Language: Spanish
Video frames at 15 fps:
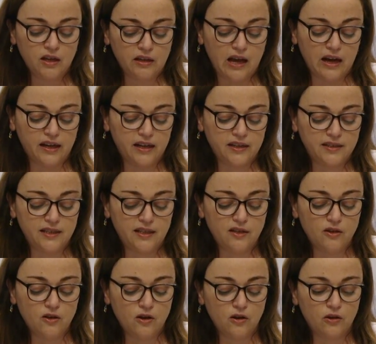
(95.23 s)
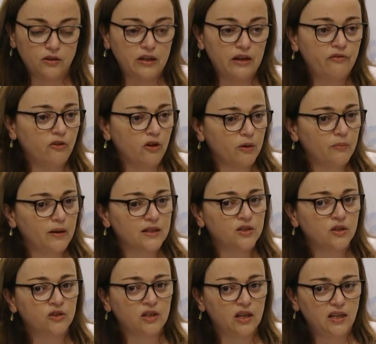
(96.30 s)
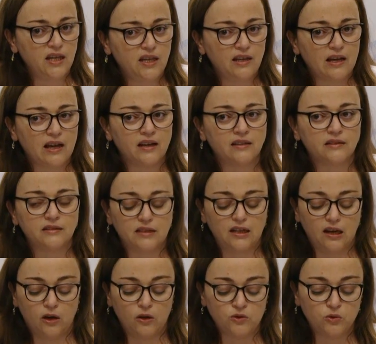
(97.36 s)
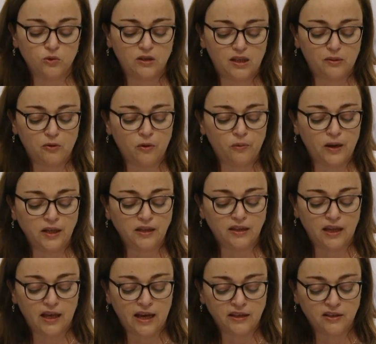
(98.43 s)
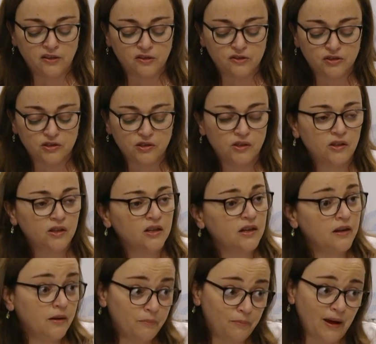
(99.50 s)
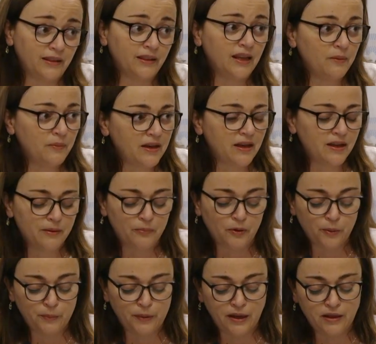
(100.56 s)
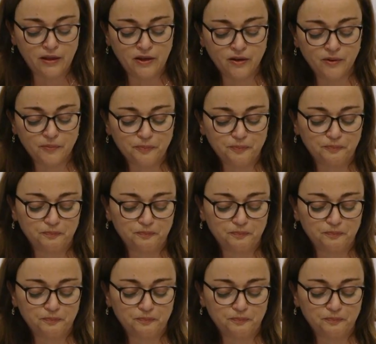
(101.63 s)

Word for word: que ha crecido de forma sostenida en los últimos 20 años, pandemia de por medio.